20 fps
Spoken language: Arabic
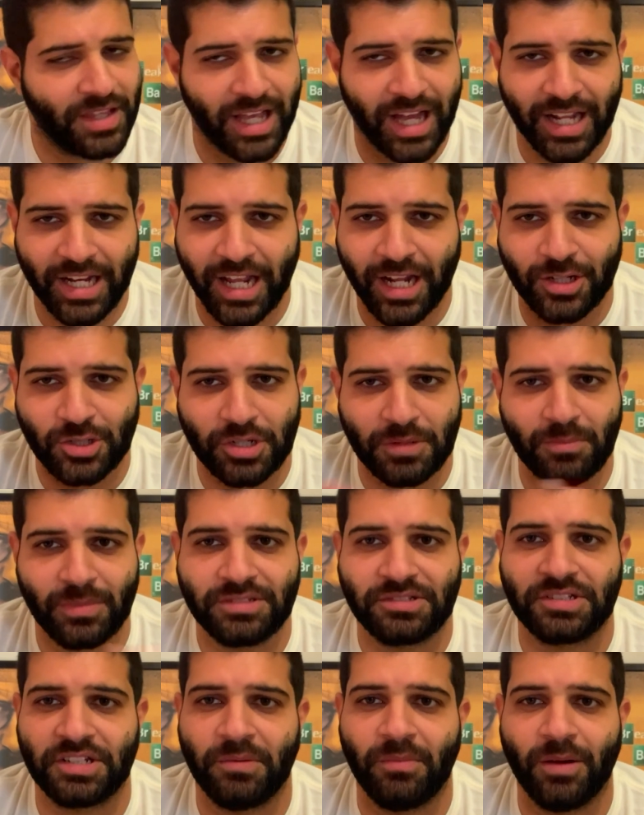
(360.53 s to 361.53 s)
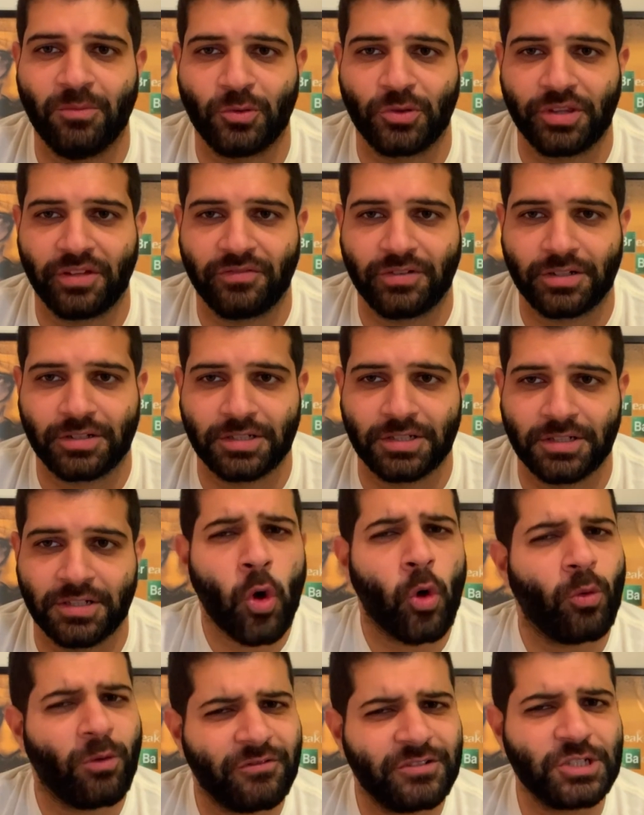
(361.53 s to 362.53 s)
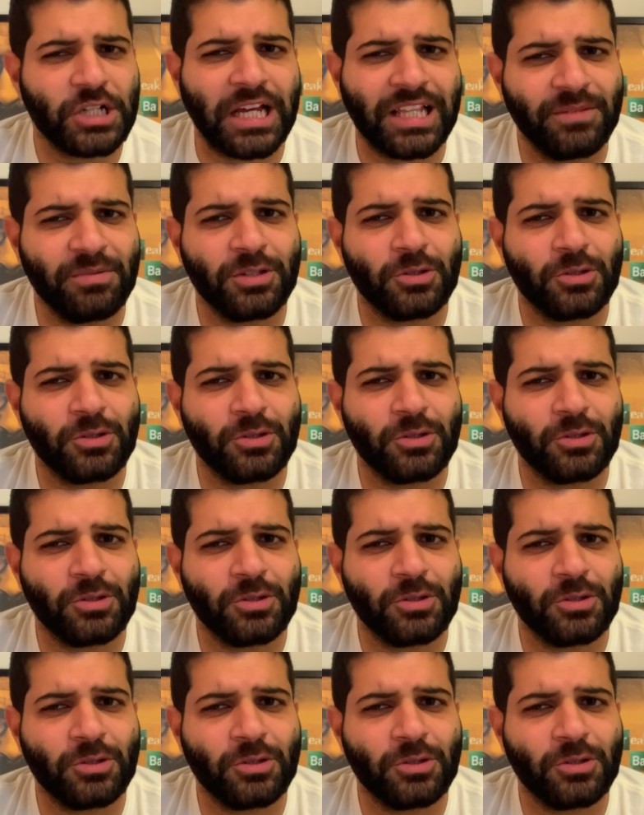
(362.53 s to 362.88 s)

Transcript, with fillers: يعني علشان بس نبقى متفقين ومفيش حد